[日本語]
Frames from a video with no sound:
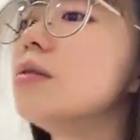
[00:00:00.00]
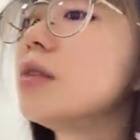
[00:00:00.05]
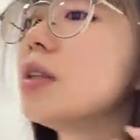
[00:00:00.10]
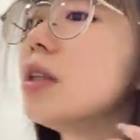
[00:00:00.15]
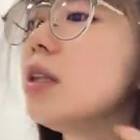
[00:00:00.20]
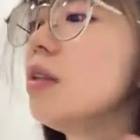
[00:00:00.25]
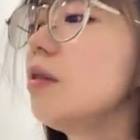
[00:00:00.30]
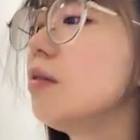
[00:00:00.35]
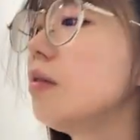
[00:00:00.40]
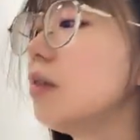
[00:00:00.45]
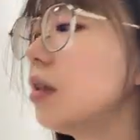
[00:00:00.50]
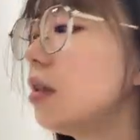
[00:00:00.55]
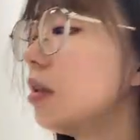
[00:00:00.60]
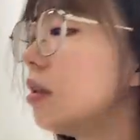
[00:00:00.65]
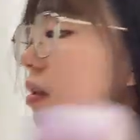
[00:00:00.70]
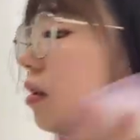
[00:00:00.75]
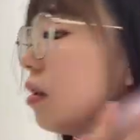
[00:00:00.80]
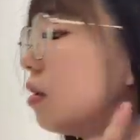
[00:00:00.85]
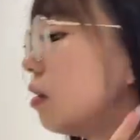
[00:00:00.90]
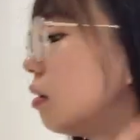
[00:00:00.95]
筋
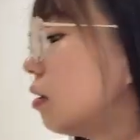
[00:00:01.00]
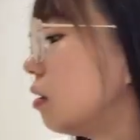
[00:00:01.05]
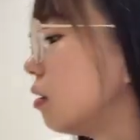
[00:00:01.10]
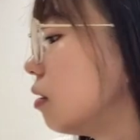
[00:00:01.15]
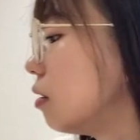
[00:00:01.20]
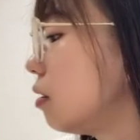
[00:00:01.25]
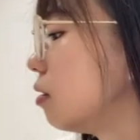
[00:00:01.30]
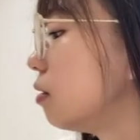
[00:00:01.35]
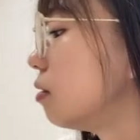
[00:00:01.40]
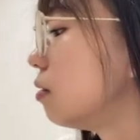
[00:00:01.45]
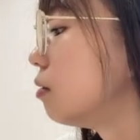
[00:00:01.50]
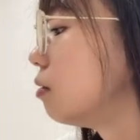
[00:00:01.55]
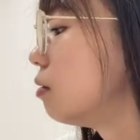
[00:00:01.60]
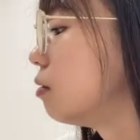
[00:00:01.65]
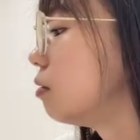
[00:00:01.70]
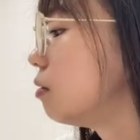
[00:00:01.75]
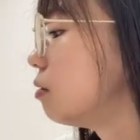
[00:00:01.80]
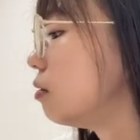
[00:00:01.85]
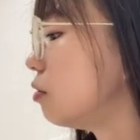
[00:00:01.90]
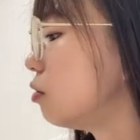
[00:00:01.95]
はう
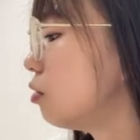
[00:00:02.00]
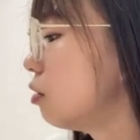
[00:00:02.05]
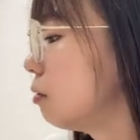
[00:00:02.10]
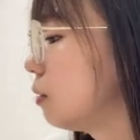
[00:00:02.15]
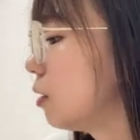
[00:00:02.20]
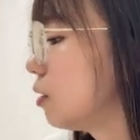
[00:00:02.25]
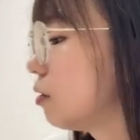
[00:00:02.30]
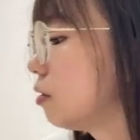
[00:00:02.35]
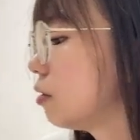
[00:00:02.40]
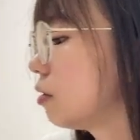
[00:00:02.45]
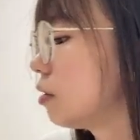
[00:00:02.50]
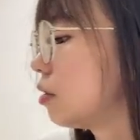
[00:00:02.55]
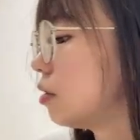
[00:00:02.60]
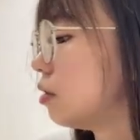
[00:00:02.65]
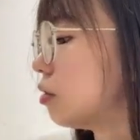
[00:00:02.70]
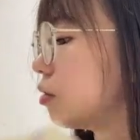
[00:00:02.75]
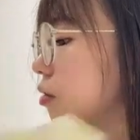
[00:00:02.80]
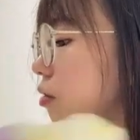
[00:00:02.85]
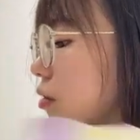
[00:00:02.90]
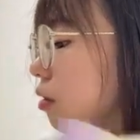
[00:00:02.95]
んノーマル腹
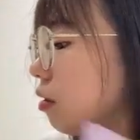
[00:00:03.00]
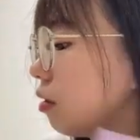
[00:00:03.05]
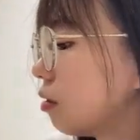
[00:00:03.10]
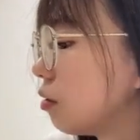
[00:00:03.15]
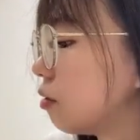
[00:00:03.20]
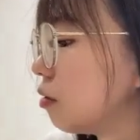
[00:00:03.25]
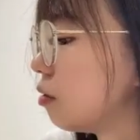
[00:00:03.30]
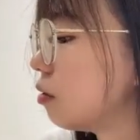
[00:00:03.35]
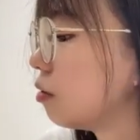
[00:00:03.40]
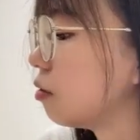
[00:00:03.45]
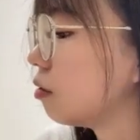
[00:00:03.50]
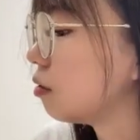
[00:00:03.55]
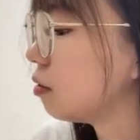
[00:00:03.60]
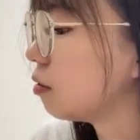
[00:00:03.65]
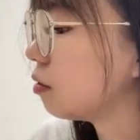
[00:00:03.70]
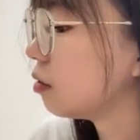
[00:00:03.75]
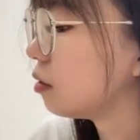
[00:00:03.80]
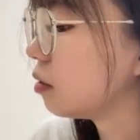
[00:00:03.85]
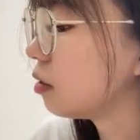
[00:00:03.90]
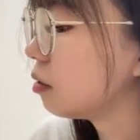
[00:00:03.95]
筋っていうのが何な
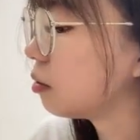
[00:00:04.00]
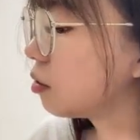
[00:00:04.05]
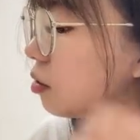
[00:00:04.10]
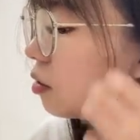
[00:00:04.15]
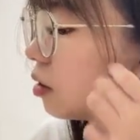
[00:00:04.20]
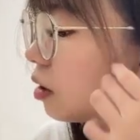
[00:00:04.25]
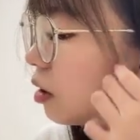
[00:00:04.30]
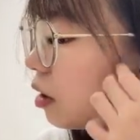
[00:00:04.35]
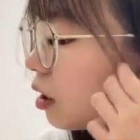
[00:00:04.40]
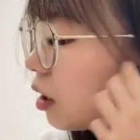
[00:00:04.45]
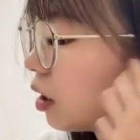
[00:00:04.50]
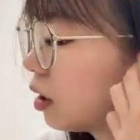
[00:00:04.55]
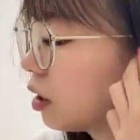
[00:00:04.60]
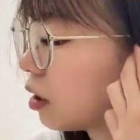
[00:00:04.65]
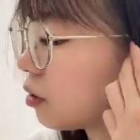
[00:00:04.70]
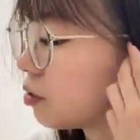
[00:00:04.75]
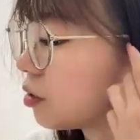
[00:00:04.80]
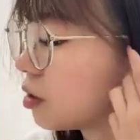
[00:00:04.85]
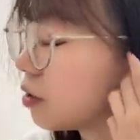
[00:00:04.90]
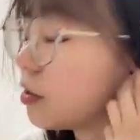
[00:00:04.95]
のそんななんか変
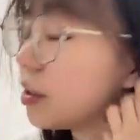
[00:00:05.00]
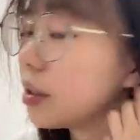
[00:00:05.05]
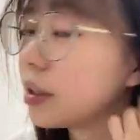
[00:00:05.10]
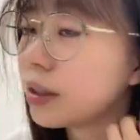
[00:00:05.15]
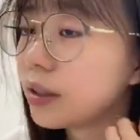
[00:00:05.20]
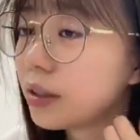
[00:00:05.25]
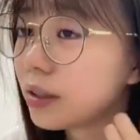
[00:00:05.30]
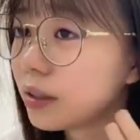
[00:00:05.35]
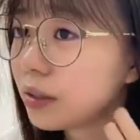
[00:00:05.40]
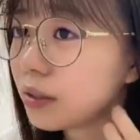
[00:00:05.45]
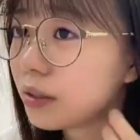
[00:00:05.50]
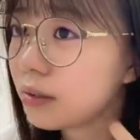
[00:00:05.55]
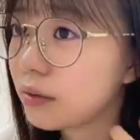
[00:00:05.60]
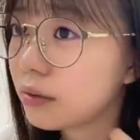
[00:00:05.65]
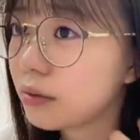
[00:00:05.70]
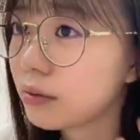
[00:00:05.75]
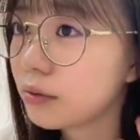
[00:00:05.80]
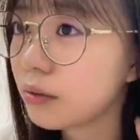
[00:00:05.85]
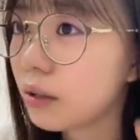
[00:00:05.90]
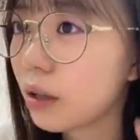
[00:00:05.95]
な腹筋はやってない
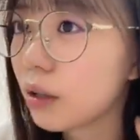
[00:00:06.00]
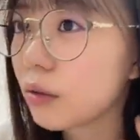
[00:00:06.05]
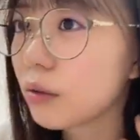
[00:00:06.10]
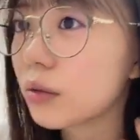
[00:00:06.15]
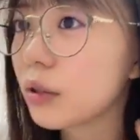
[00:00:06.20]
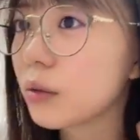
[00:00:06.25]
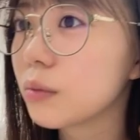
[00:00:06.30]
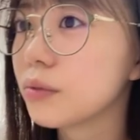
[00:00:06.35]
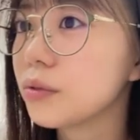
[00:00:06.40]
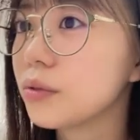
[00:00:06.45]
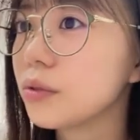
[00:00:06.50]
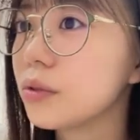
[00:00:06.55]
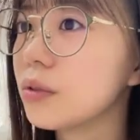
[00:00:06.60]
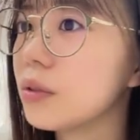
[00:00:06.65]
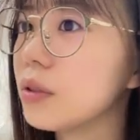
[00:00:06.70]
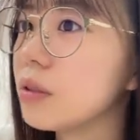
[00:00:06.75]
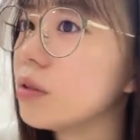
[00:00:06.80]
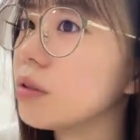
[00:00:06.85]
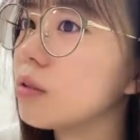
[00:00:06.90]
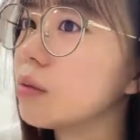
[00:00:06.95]
割と多分普通
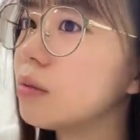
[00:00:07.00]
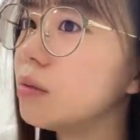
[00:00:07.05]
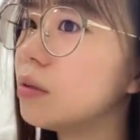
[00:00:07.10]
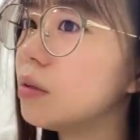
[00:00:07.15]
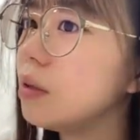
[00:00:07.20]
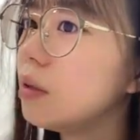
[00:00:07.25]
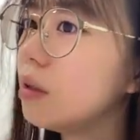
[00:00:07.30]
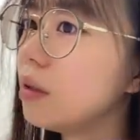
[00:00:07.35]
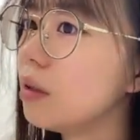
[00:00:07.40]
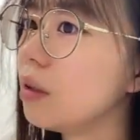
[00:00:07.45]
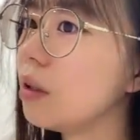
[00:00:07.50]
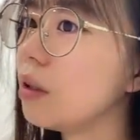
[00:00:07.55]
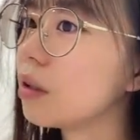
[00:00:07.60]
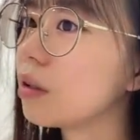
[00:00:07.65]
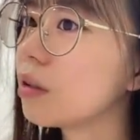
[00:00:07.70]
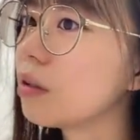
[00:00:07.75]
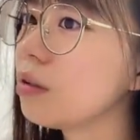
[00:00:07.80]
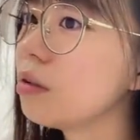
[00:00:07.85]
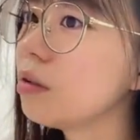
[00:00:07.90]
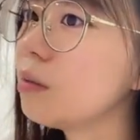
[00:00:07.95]
のやつやっ
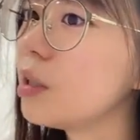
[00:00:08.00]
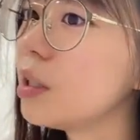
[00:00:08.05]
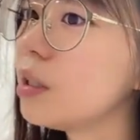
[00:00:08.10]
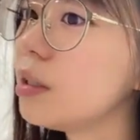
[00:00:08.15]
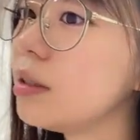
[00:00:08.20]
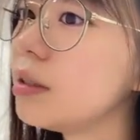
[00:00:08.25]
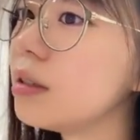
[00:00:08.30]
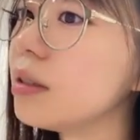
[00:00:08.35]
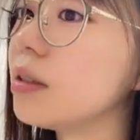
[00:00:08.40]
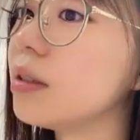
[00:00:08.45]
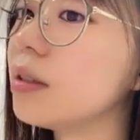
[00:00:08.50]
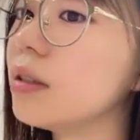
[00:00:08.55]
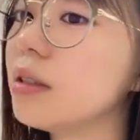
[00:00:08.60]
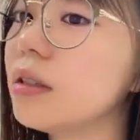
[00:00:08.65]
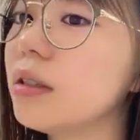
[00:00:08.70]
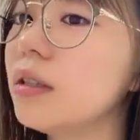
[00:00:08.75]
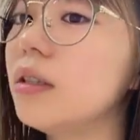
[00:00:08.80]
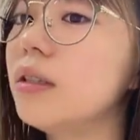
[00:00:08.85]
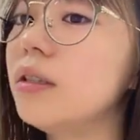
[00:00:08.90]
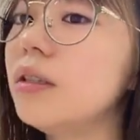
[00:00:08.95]
てるよ毎日、
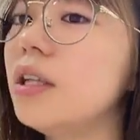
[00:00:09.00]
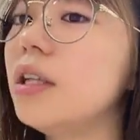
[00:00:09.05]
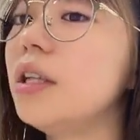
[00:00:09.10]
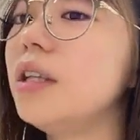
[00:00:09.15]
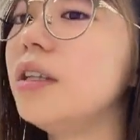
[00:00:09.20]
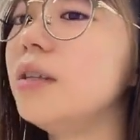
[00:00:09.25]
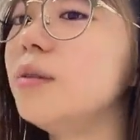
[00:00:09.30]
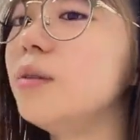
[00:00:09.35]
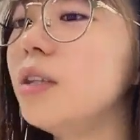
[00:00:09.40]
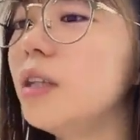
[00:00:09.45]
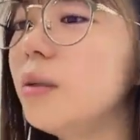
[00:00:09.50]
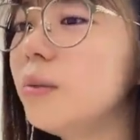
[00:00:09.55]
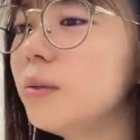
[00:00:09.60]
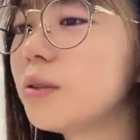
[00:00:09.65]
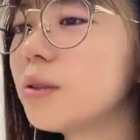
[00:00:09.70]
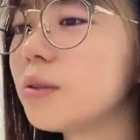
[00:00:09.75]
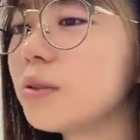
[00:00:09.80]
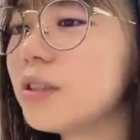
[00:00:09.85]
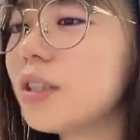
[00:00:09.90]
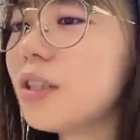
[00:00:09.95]
ね、寝不
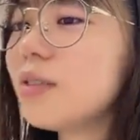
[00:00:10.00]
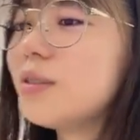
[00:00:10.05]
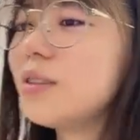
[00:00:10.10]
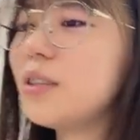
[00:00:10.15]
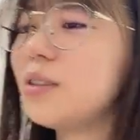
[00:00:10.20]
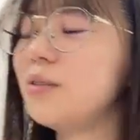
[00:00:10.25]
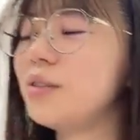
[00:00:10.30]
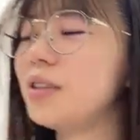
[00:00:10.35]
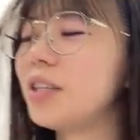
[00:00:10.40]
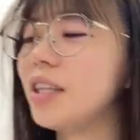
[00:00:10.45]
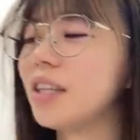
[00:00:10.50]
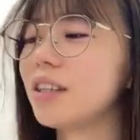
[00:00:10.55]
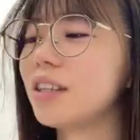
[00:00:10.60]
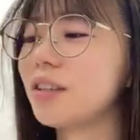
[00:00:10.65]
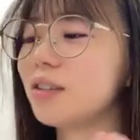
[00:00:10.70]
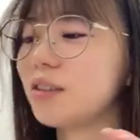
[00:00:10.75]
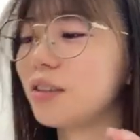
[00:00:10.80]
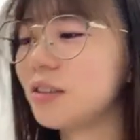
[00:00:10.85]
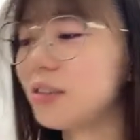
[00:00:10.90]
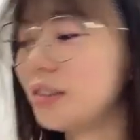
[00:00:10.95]
足なのに腹筋やって
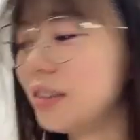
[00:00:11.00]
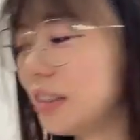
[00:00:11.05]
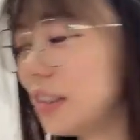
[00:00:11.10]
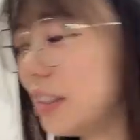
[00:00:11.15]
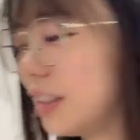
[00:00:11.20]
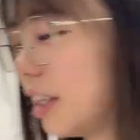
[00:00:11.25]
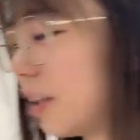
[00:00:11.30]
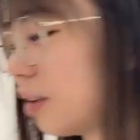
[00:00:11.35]
るっていう寝